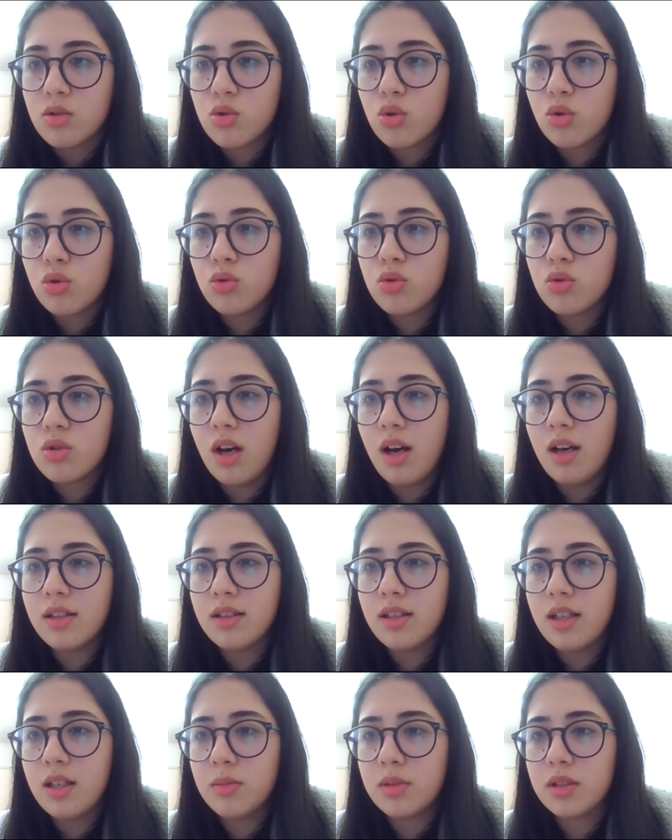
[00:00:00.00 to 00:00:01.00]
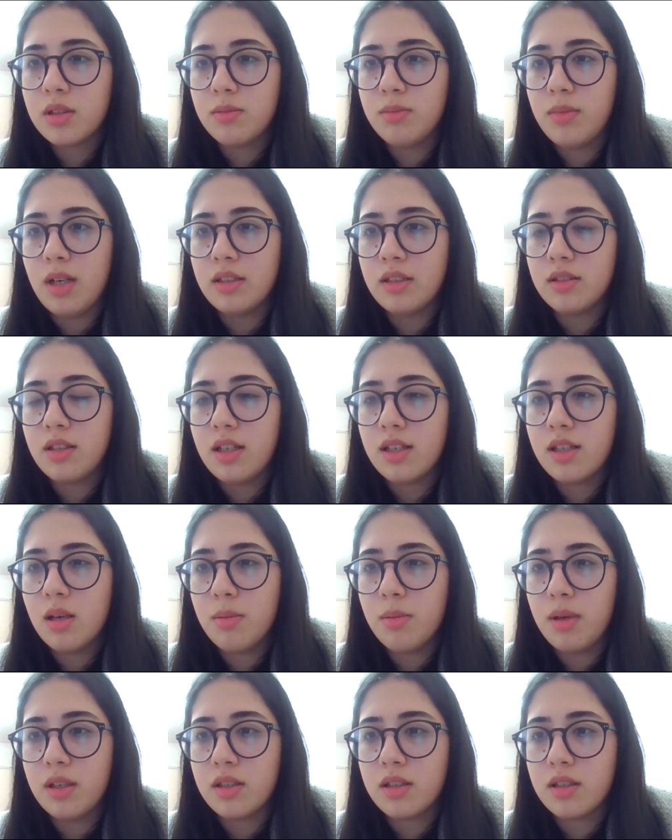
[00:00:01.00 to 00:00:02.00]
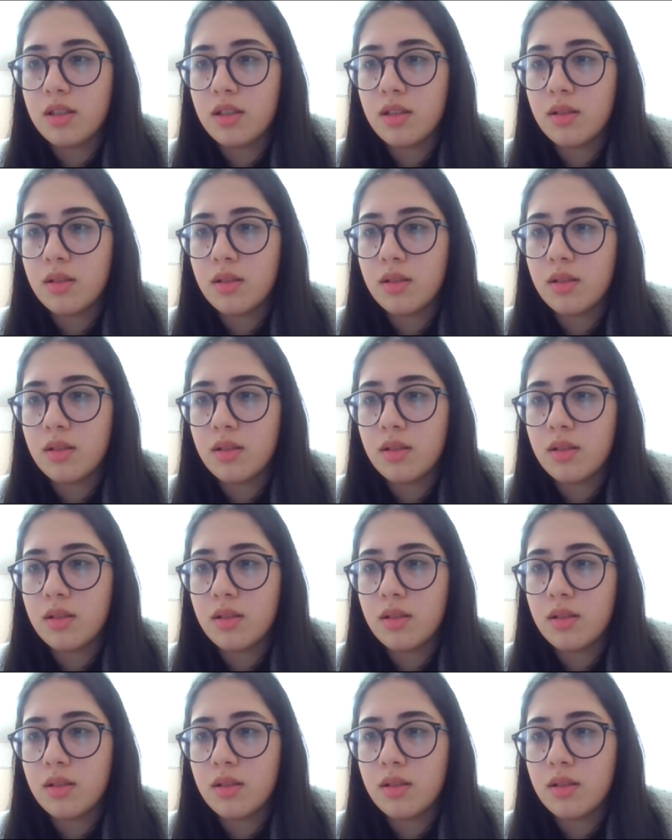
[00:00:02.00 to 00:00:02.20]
Sorumuzu anlayamadım ben Ege Bey.